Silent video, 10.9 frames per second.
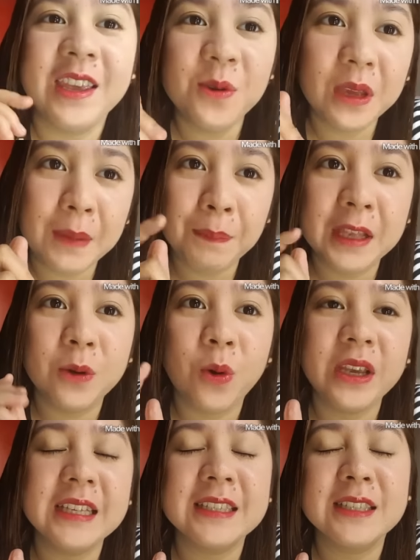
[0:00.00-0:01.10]
yung ngipin ko
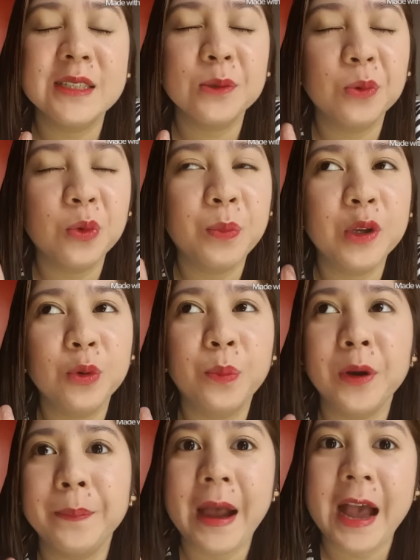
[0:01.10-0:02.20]
is super
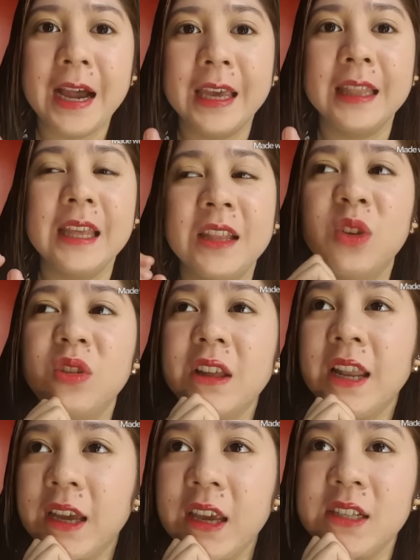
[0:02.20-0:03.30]
duper pangit. And yun
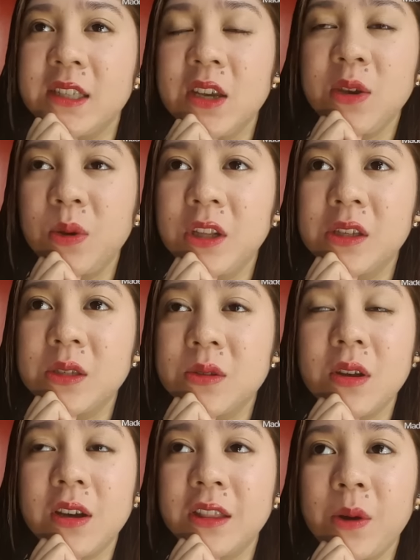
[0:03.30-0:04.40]
talagang insecurities ko
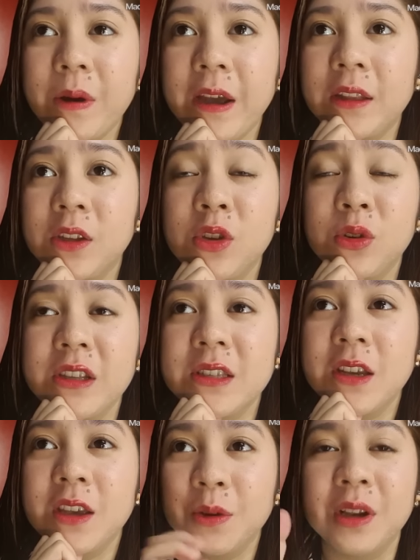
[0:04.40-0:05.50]
sa katawan. Yun yung
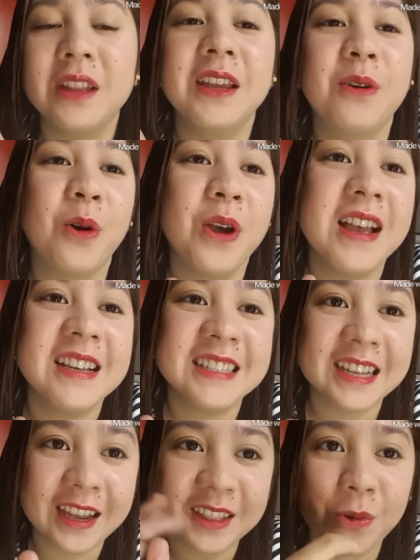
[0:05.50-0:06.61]
insecurity ko
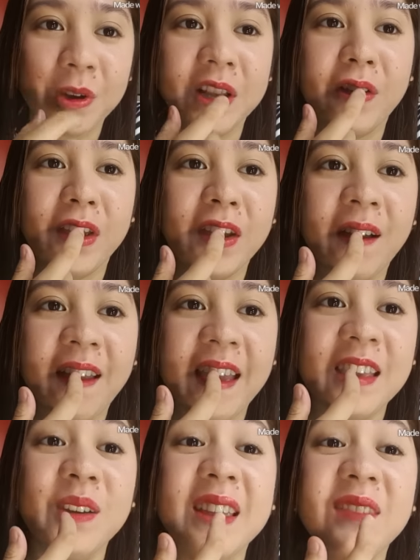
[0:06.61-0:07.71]
sa katawan ko. Yung,
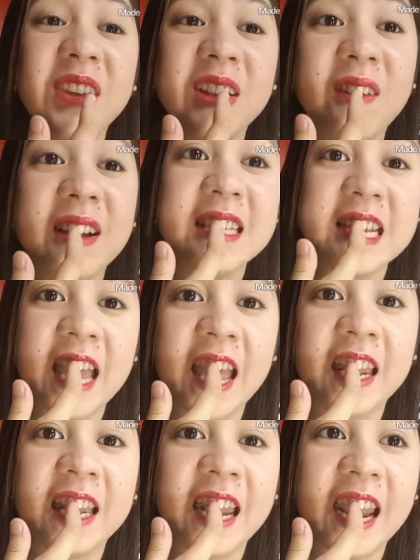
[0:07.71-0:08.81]
yung ngipin ko kasi
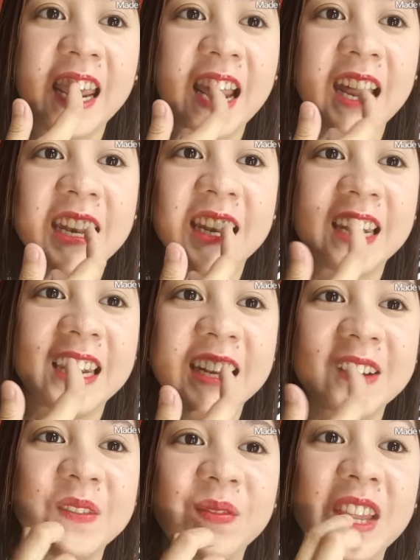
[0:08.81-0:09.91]
yan, ayan,
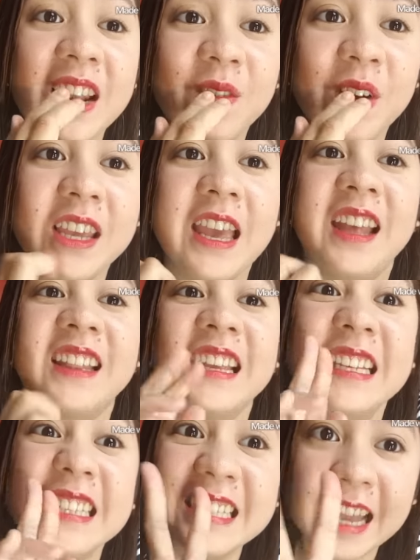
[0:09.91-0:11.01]
yung dalawang yan,
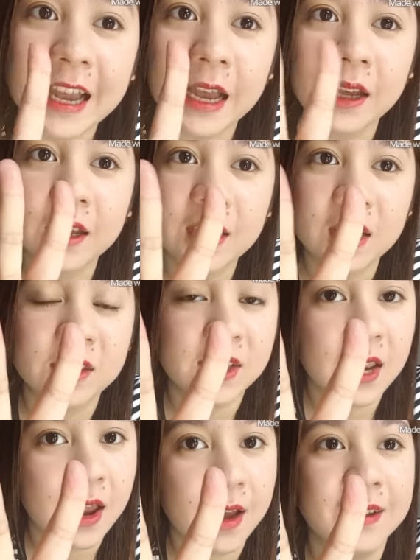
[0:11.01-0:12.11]
is naka, ganyan sila.